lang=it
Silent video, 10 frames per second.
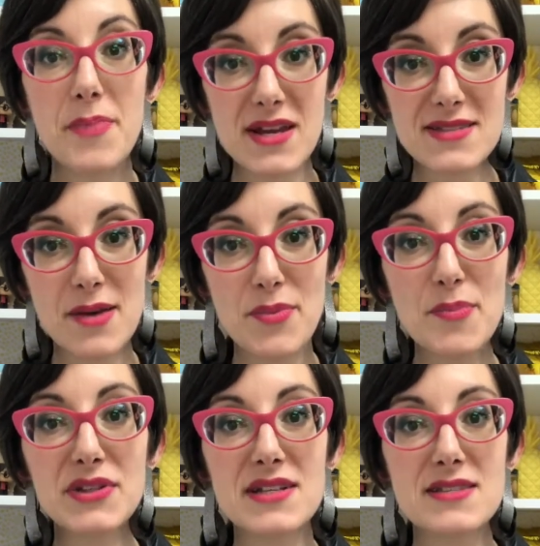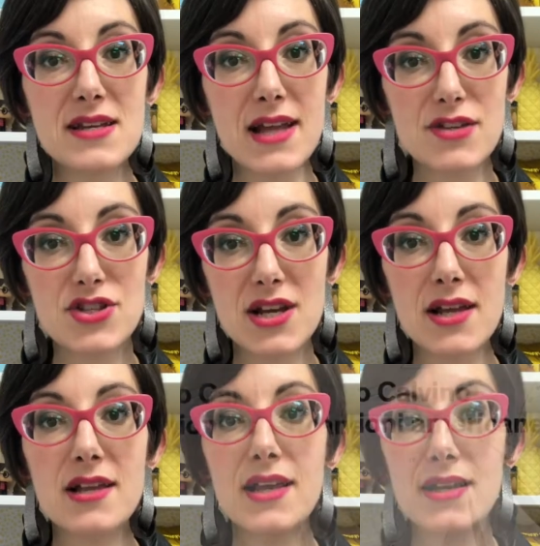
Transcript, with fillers: Per esempio potreste rileggere le